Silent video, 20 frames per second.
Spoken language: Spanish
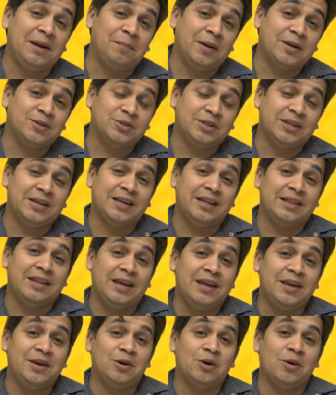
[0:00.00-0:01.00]
el personaje
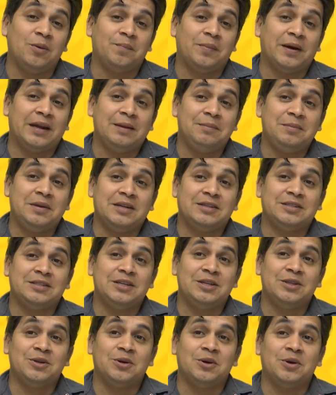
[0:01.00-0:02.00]
de Ico para mí ha
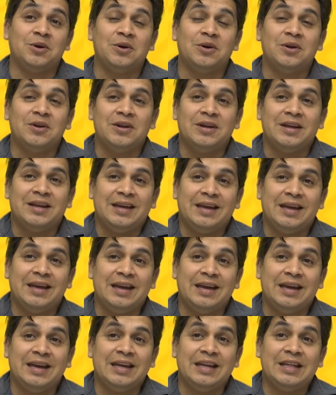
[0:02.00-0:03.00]
sido,
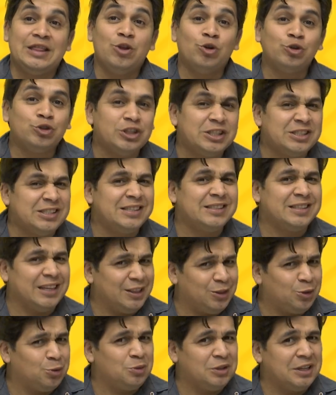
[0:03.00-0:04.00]
eh, no sé si
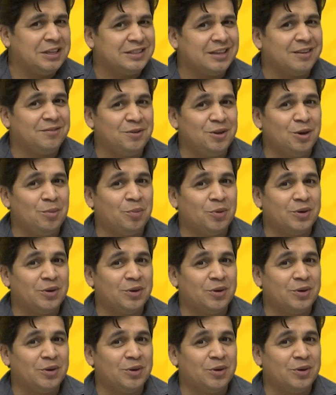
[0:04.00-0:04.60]
tanto un desafío,